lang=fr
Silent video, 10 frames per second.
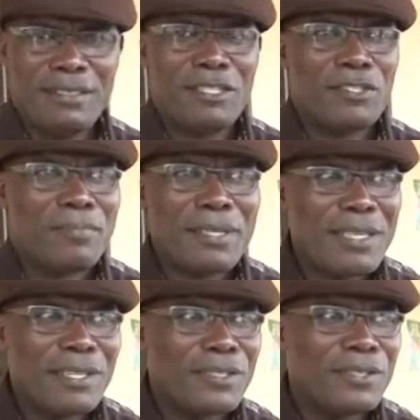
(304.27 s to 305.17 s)
Il se
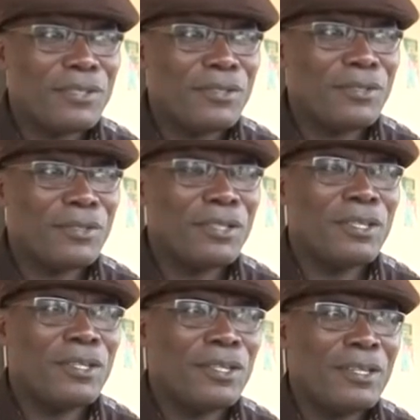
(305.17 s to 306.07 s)
présente euh,
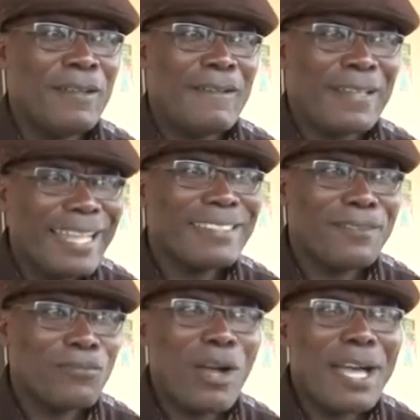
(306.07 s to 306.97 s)

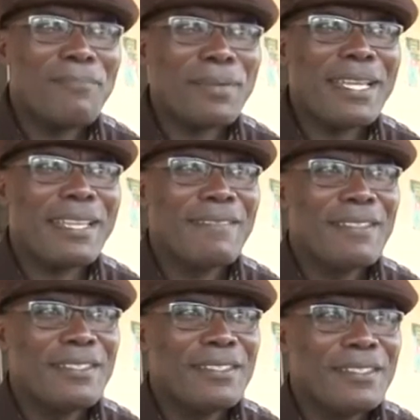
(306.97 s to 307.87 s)
quatre mois après.
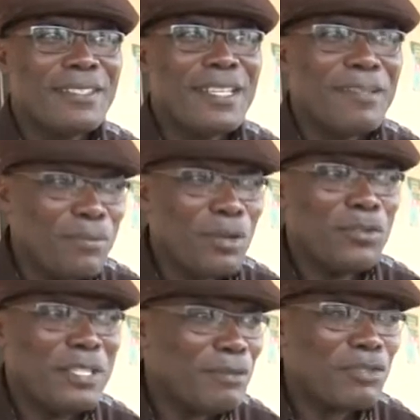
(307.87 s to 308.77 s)
Et puis on
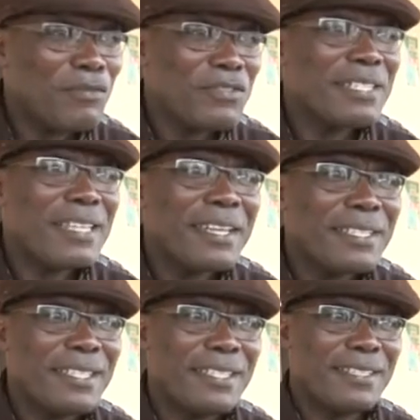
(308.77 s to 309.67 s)
lui dit, monsieur, vous êtes arrêté.